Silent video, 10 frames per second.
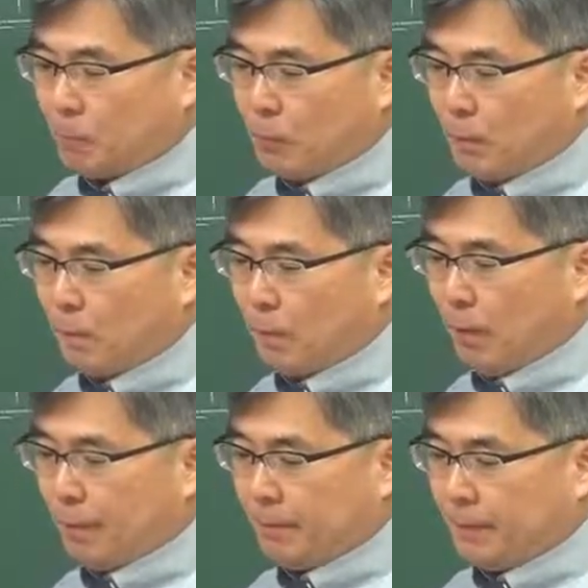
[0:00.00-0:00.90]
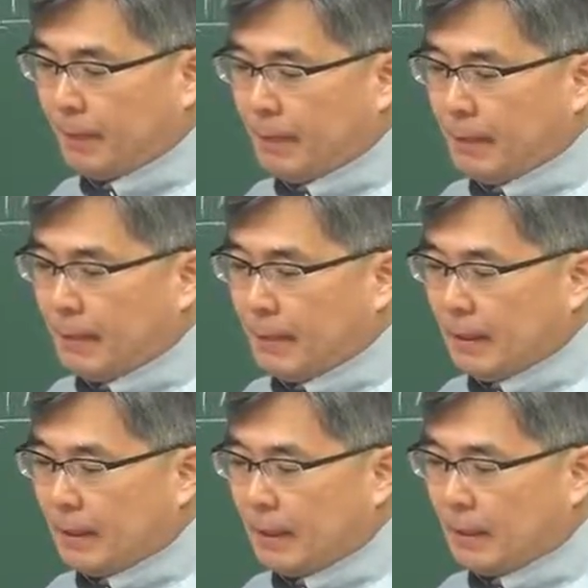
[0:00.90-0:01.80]
11번. 어,
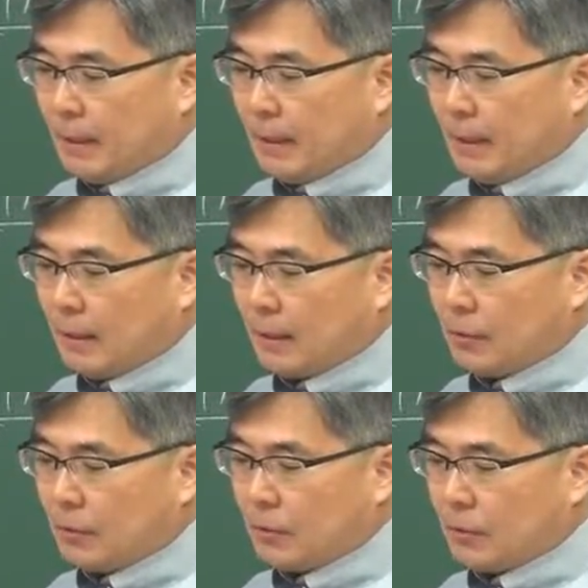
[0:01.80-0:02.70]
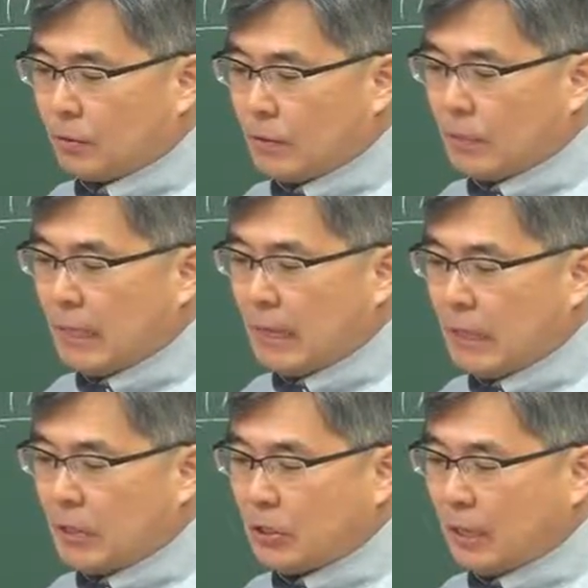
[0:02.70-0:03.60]
아,
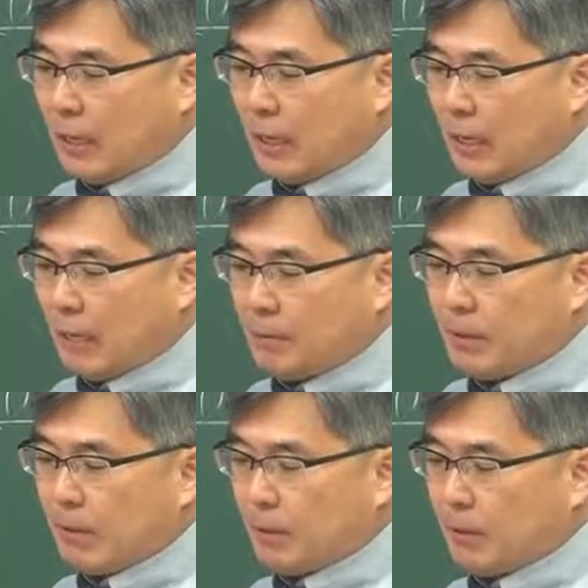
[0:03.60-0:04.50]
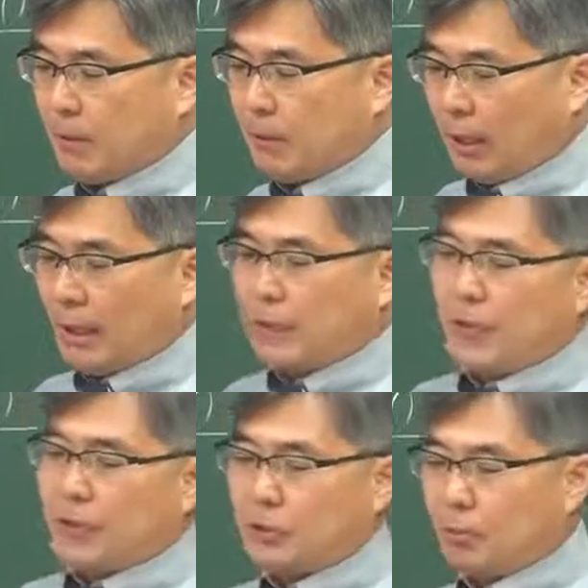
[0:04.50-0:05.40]
이상전압, 이상전압이 여러 가지가
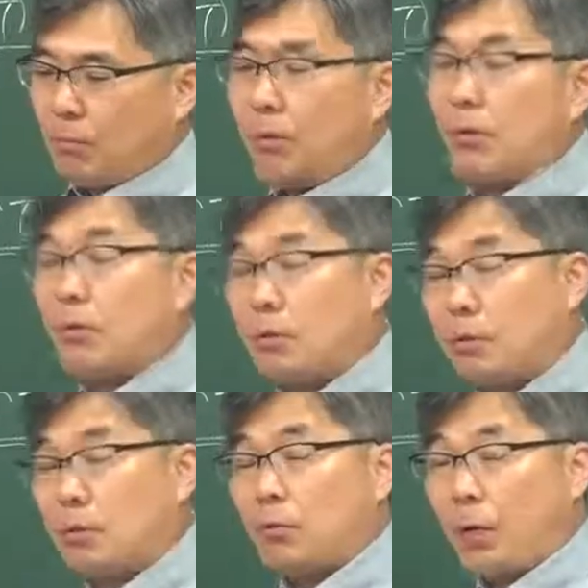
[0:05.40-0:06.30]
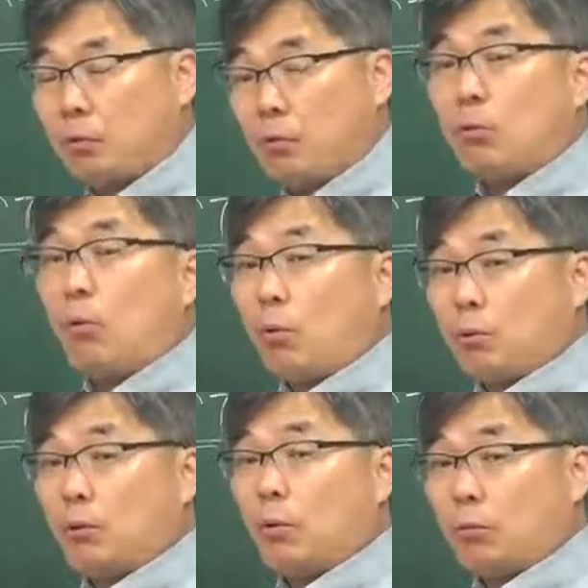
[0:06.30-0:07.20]
있죠. 뭐, 예를 들어서 뭐, 뇌도 있고,
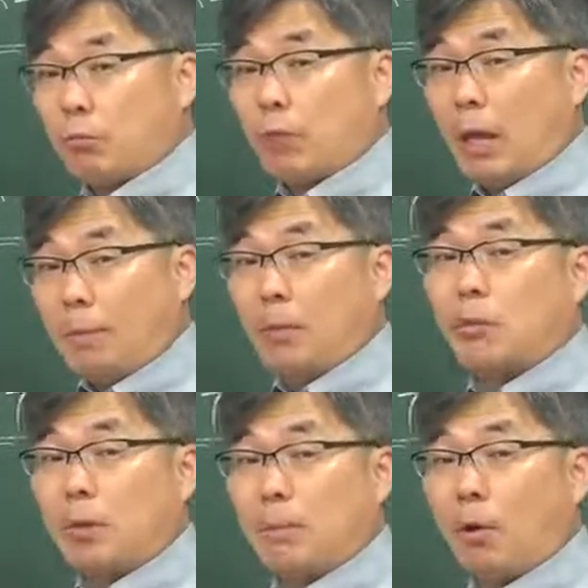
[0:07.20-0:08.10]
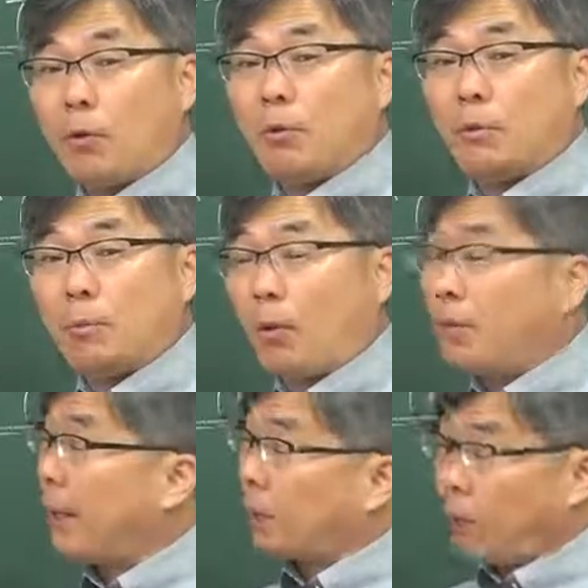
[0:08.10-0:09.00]
그죠? 대표적인 번,
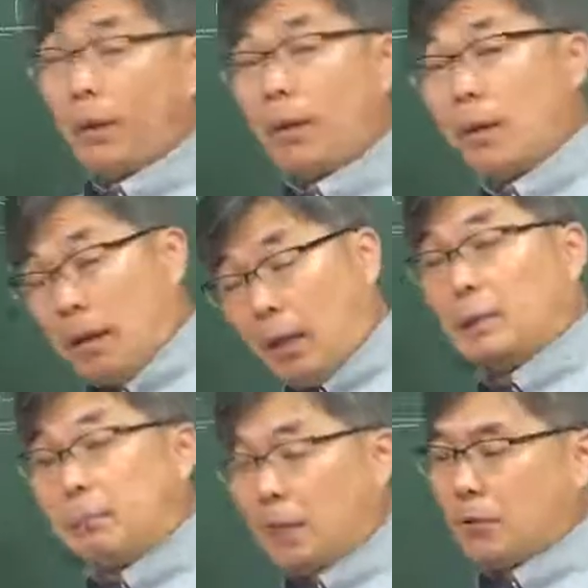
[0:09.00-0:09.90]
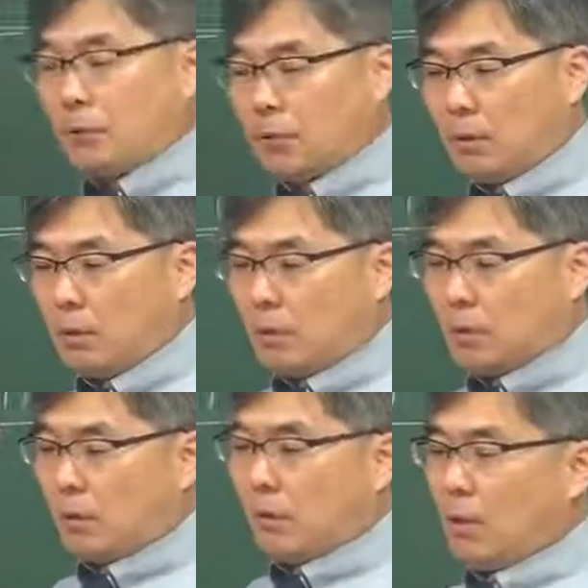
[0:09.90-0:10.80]
번개? 뇌? 같은 말이죠.
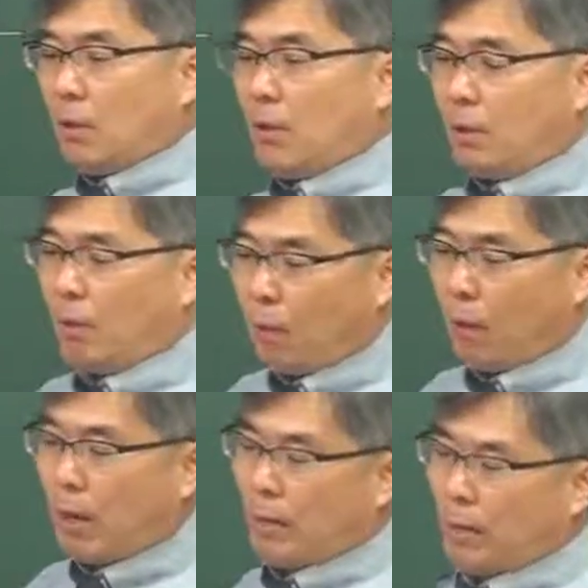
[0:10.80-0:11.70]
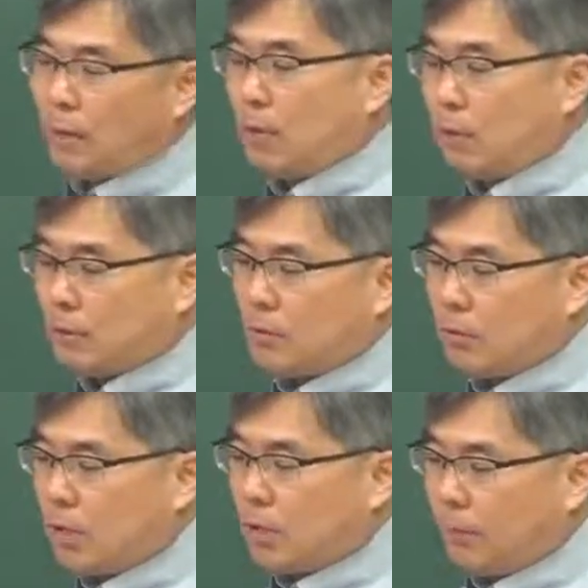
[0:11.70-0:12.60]
그래서 어, 보호학에서
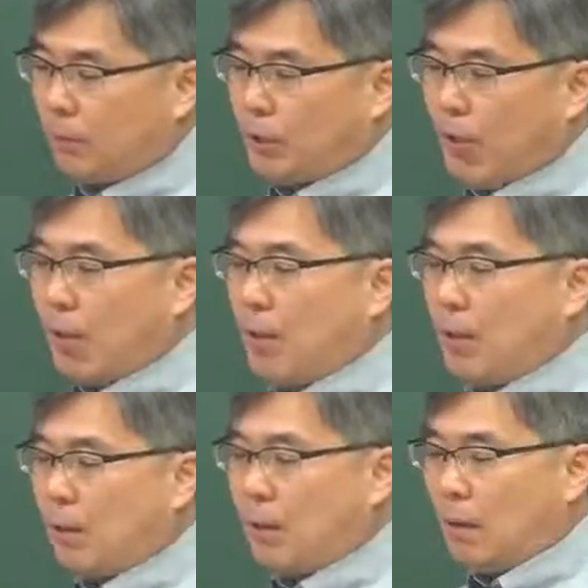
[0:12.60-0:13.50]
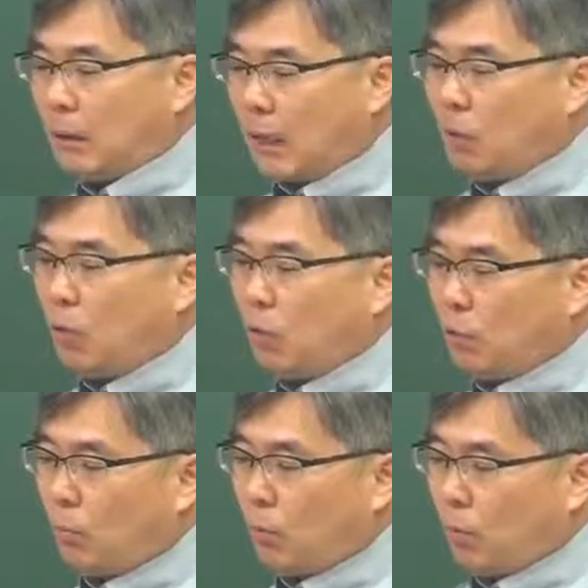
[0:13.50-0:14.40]
설치하는 게 뭐냐? 당연히 거기
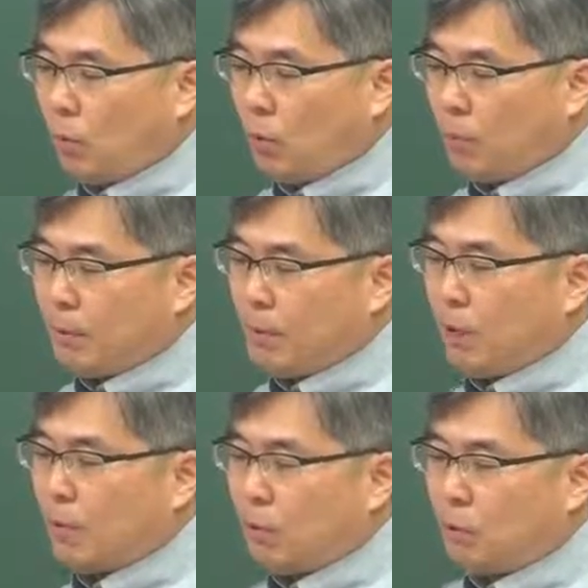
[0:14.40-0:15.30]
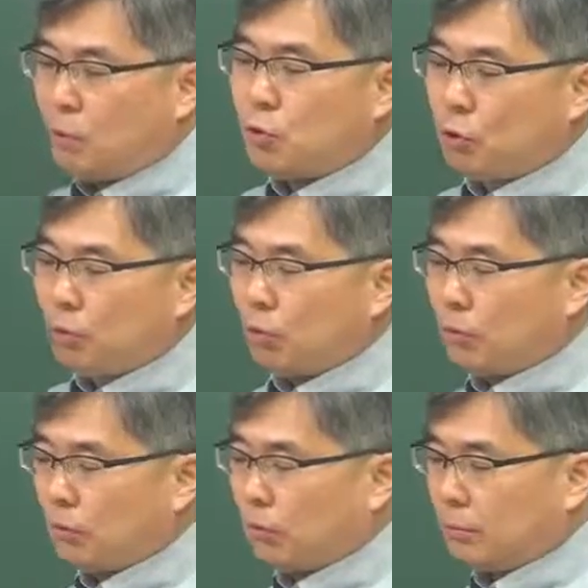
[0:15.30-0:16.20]
뭐 피레기밖에 없죠.
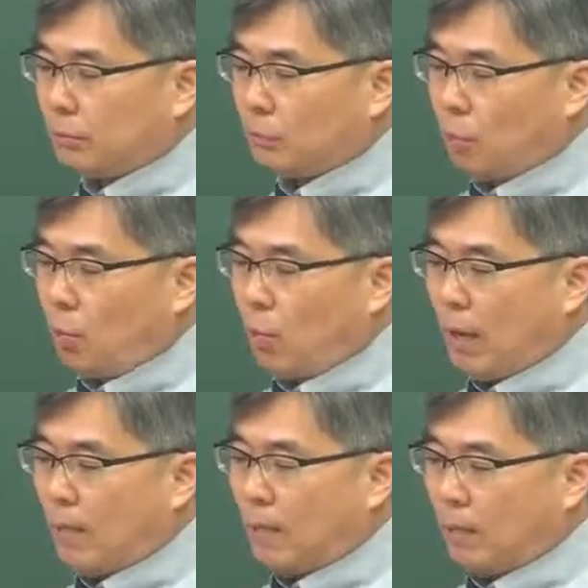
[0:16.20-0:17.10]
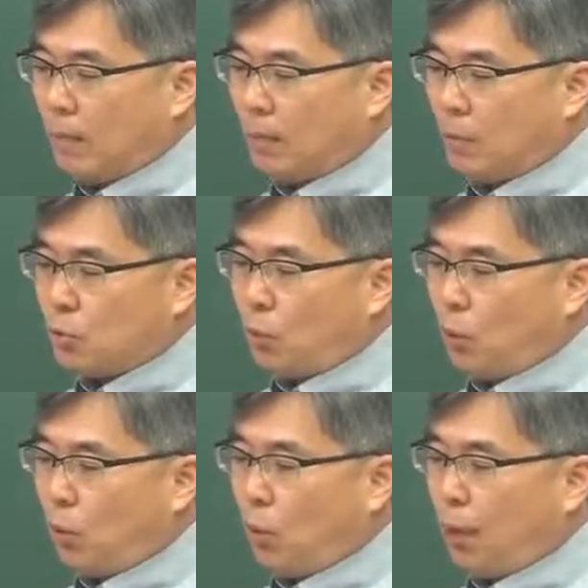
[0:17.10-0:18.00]
어, 소환,
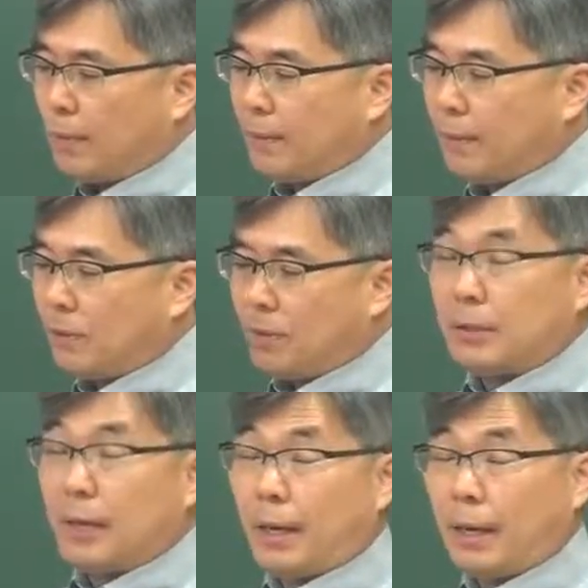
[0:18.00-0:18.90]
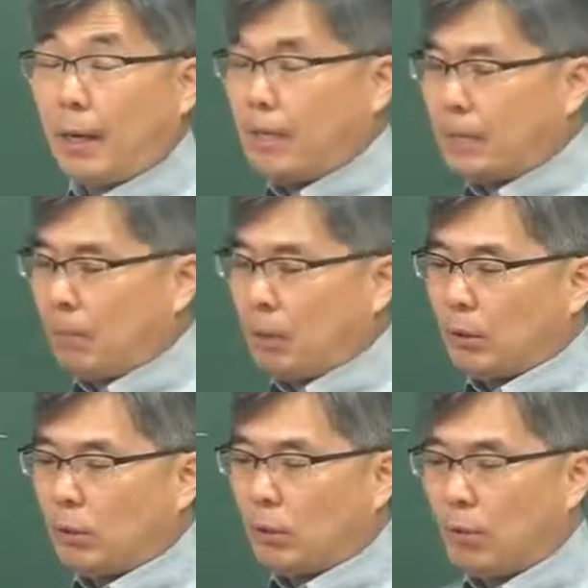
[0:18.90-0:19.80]
초호환 이거는 이제 애자
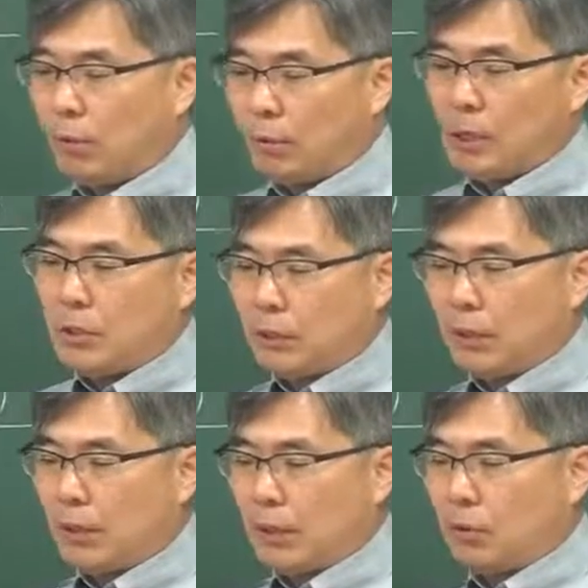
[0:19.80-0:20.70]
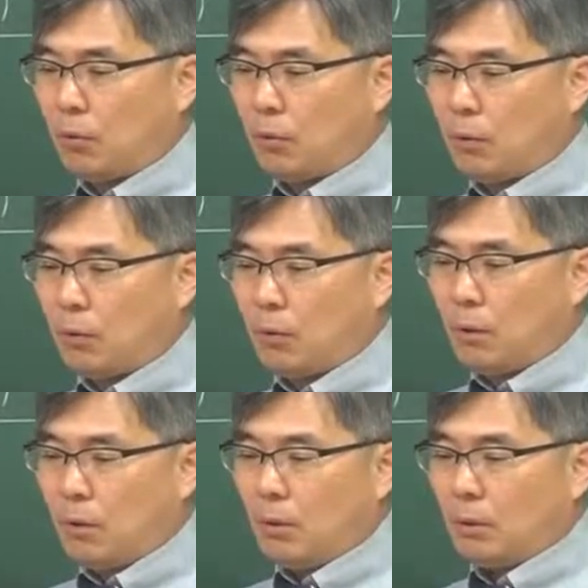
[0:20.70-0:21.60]
보호하는 거고 개전기 관계없고
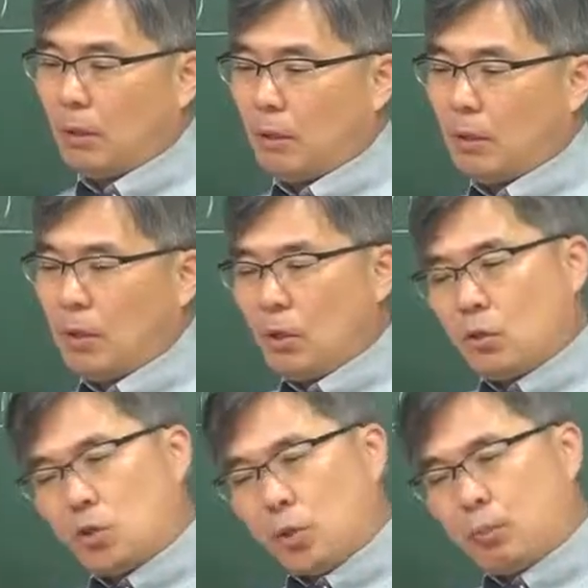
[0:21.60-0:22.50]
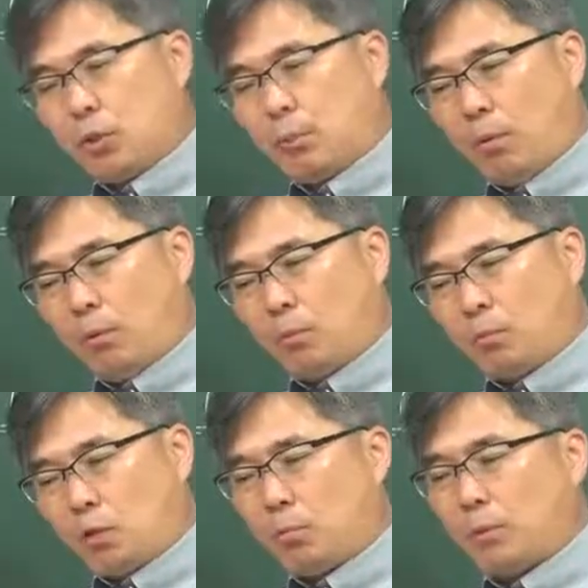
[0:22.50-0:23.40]
그다음에 접지봉,
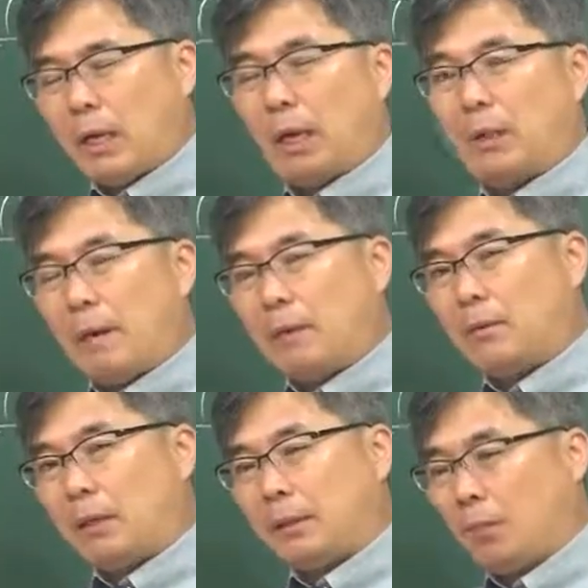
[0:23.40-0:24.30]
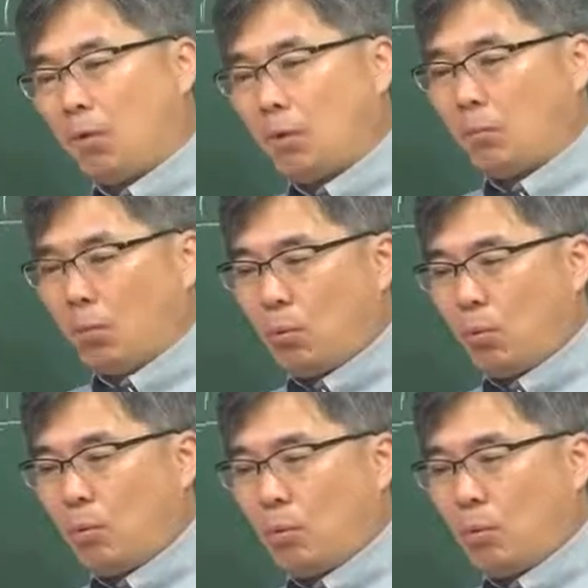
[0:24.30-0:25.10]
접지봉 땅에다 박은 거 아니에요. 거기 뭐